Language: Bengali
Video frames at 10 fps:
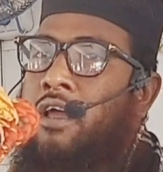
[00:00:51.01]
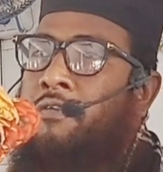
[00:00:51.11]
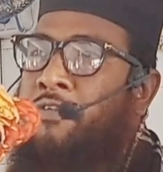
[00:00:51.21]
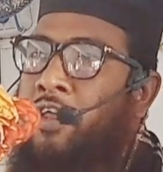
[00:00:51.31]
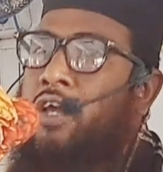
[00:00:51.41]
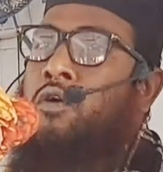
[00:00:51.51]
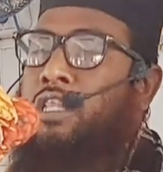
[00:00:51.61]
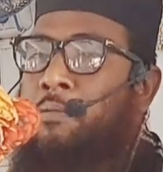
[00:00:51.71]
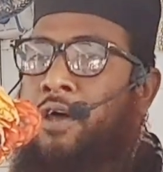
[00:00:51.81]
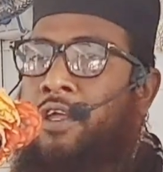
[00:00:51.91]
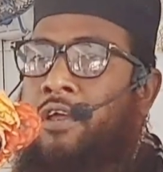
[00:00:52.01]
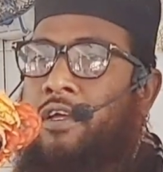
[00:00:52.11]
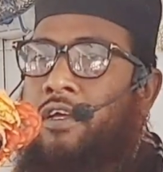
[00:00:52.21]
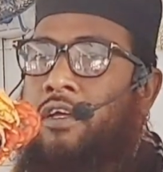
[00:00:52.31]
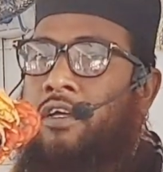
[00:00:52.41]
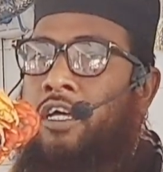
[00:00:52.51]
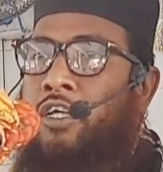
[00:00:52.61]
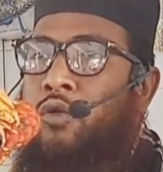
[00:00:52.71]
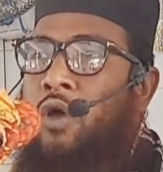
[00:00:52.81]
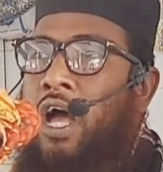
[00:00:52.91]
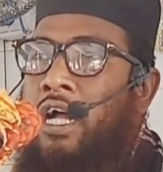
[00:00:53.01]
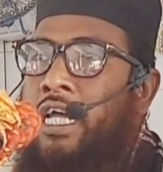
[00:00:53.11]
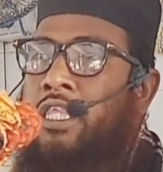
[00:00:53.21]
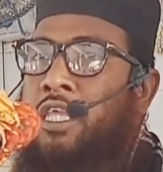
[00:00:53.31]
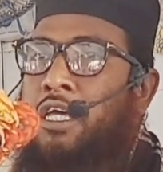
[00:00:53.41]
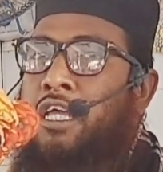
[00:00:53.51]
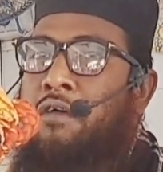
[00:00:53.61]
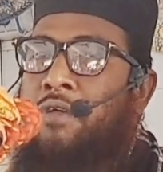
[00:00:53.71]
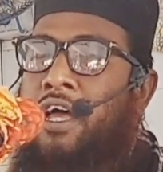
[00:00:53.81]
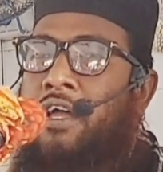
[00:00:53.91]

ফ্রি হতে পারি এই জন্য আগের থেকেই আমরা